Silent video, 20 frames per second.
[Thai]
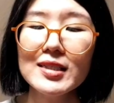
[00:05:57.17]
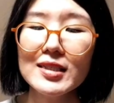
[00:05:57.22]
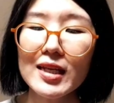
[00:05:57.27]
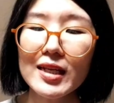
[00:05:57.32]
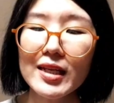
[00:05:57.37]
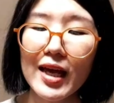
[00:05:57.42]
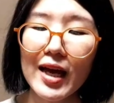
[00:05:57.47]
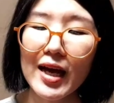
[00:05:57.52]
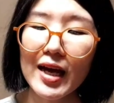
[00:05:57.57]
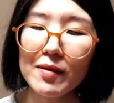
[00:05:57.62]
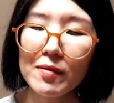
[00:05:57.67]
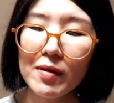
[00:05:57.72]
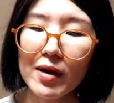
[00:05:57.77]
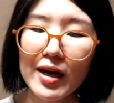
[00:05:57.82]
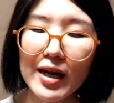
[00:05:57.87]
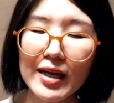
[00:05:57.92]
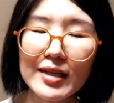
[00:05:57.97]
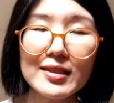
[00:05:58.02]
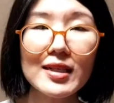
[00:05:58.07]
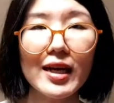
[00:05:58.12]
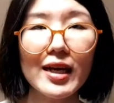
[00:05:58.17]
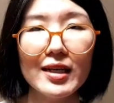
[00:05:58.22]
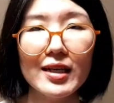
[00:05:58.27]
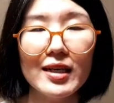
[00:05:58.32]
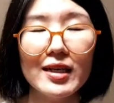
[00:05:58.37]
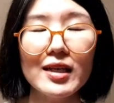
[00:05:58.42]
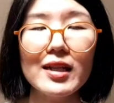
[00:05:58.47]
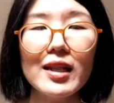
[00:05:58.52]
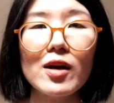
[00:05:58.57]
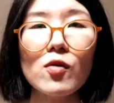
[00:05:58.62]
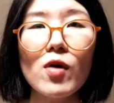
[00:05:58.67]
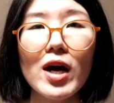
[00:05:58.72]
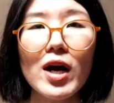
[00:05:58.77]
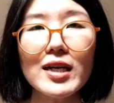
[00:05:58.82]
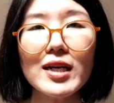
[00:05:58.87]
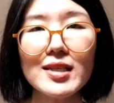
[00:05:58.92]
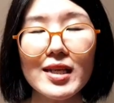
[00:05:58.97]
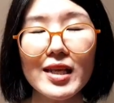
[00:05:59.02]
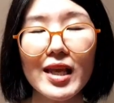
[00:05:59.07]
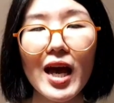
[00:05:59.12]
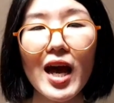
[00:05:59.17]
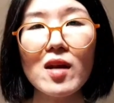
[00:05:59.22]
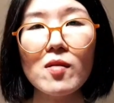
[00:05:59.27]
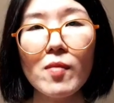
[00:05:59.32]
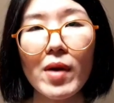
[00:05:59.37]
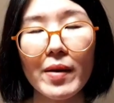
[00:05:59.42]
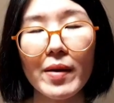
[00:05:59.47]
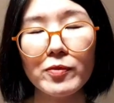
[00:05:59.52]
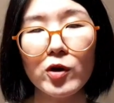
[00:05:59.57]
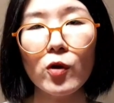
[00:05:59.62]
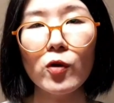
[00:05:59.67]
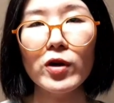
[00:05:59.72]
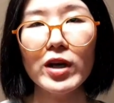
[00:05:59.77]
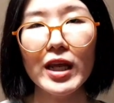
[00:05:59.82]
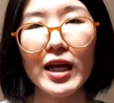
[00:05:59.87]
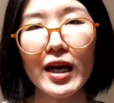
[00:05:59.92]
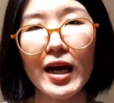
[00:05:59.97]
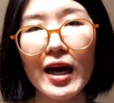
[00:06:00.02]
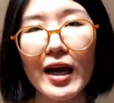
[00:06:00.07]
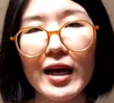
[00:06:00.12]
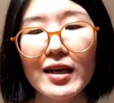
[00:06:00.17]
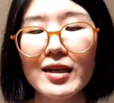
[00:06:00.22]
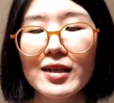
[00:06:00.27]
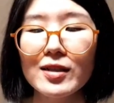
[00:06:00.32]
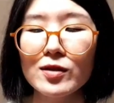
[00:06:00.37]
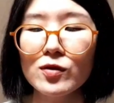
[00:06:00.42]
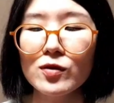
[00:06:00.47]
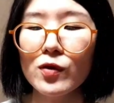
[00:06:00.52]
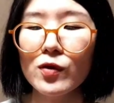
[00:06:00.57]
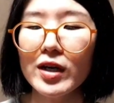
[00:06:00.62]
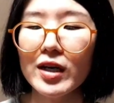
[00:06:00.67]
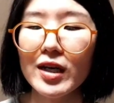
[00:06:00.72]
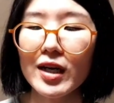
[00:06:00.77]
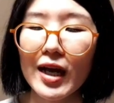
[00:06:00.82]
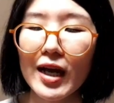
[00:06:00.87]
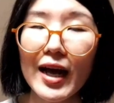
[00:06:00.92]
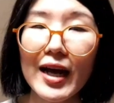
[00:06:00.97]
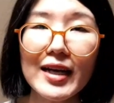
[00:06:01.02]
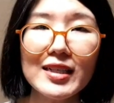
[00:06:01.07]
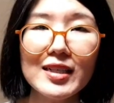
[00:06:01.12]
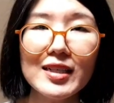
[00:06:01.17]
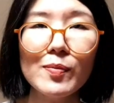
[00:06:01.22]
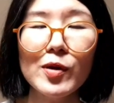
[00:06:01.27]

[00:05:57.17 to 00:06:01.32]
สัญญาณลักษณะนี้เรียกว่าสัญญาณแบบโทนิกค่ะส่วนค่าที่